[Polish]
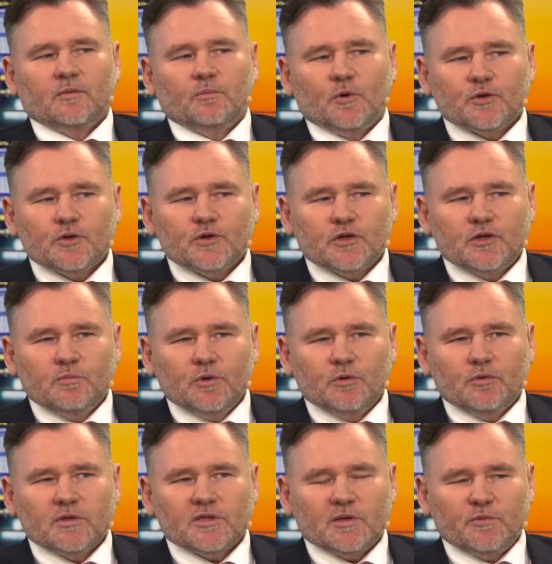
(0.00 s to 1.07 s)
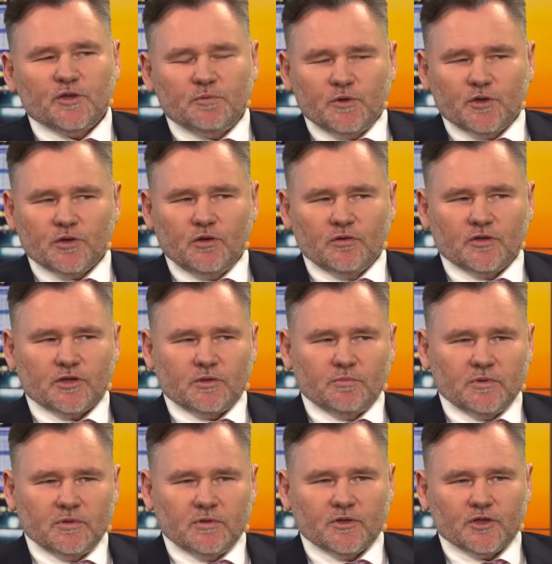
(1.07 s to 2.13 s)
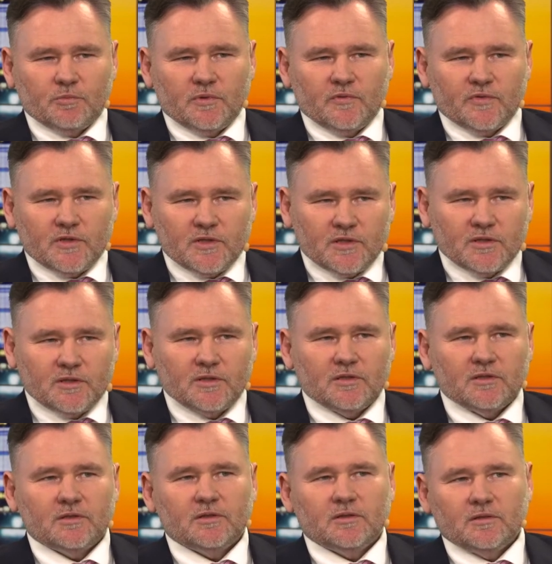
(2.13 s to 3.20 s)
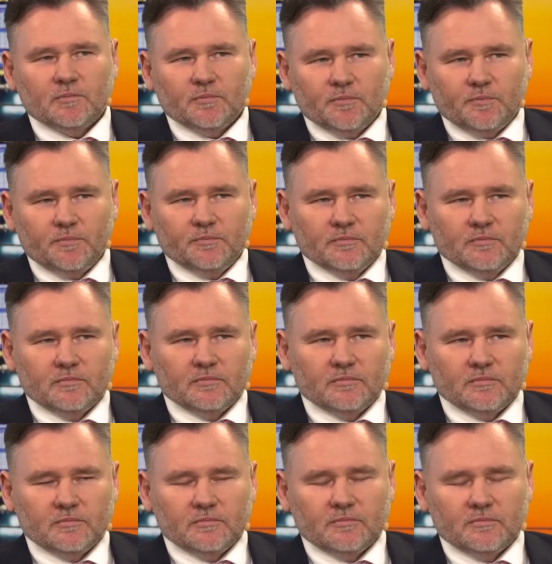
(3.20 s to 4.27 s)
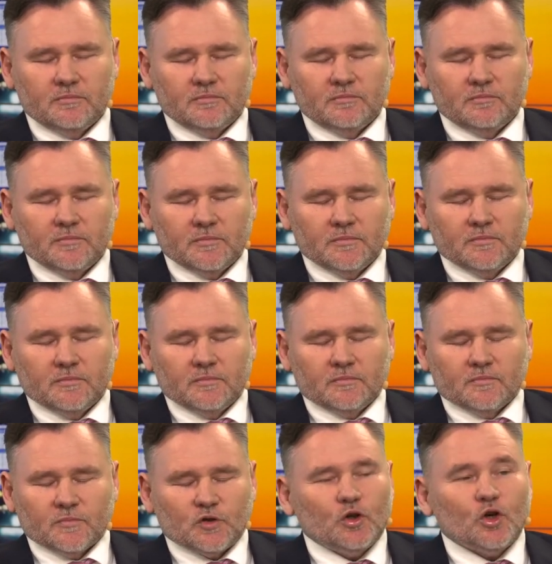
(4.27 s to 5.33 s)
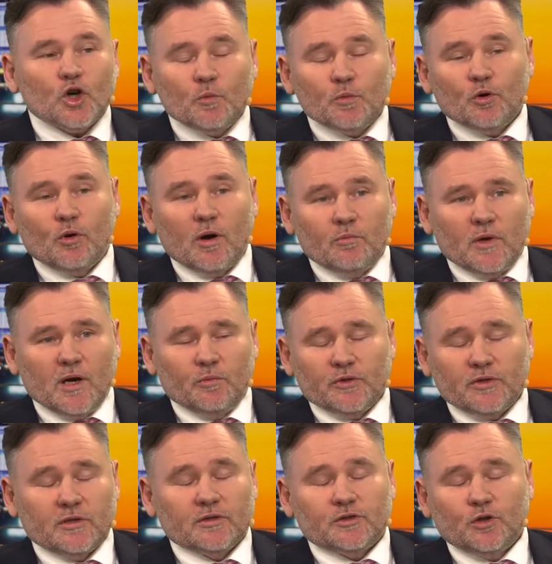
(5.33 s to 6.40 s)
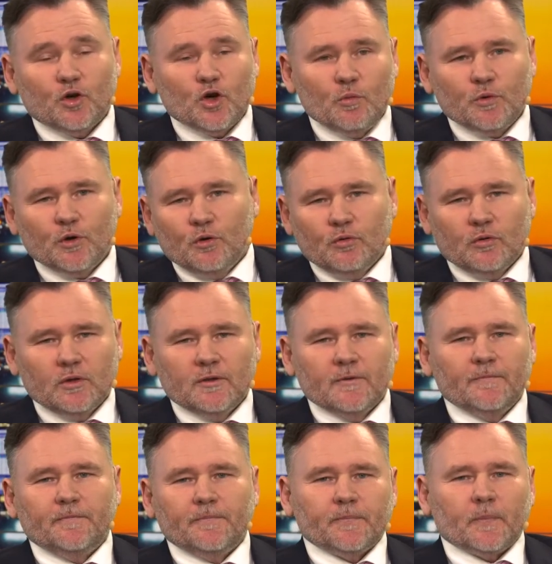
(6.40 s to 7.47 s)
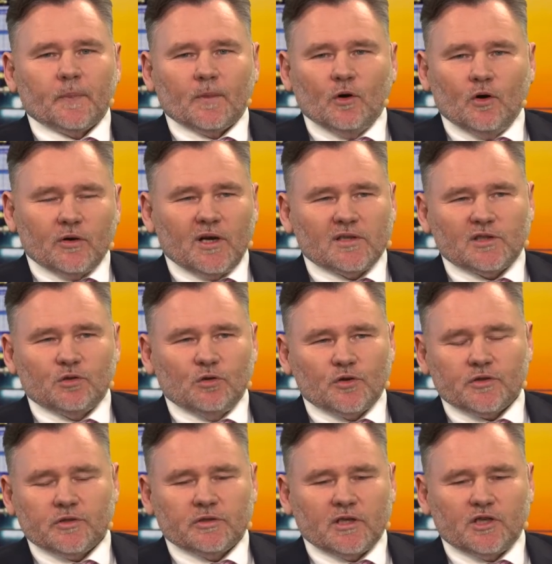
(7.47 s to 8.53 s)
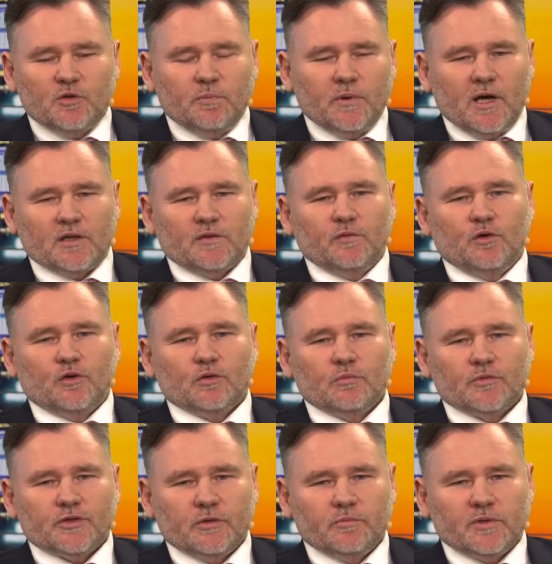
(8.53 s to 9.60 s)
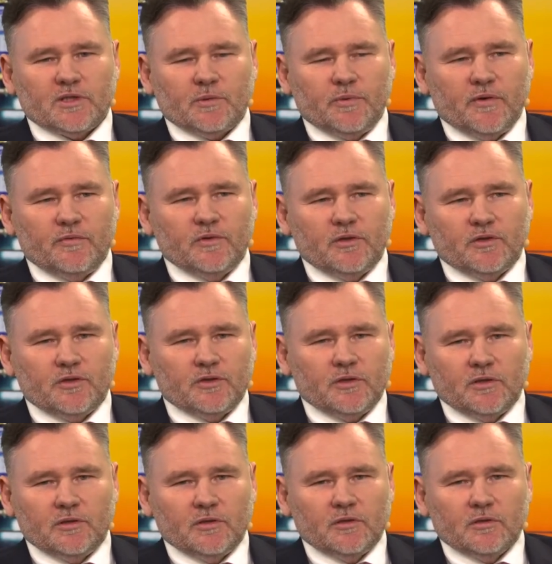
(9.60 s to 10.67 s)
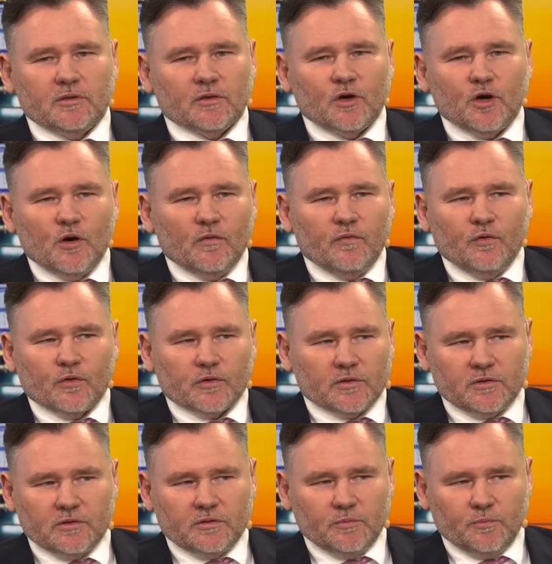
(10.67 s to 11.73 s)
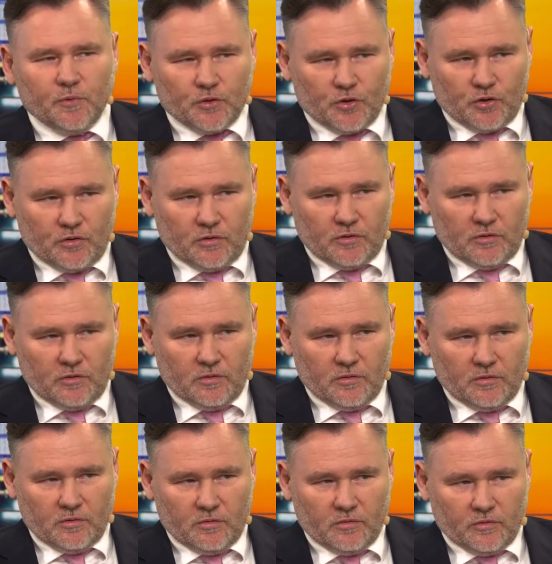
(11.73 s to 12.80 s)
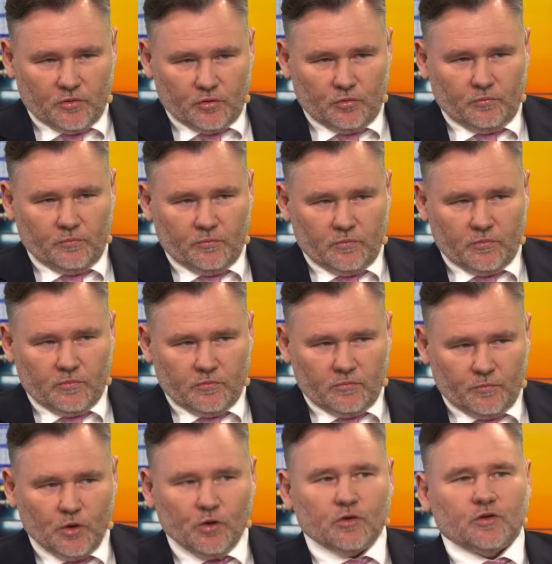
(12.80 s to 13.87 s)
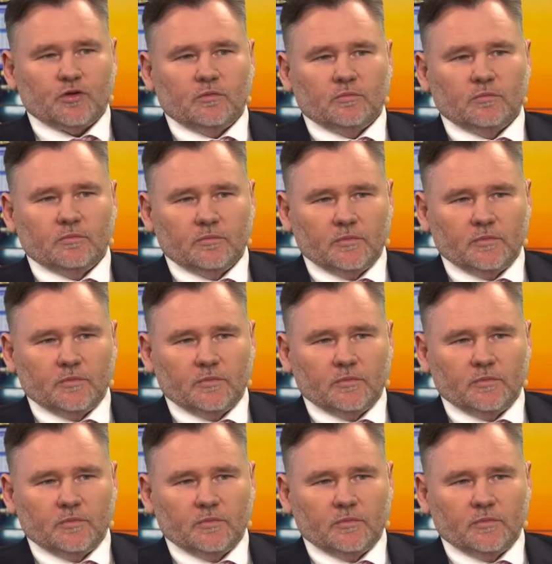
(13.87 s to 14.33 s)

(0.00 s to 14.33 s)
pożyczki były zabezpieczone, żeby, żeby wszyscy, mm, co robią, co robią mm, organizatorzy takich platform, żeby zapewnić e, komfort pożyczkobiorcom.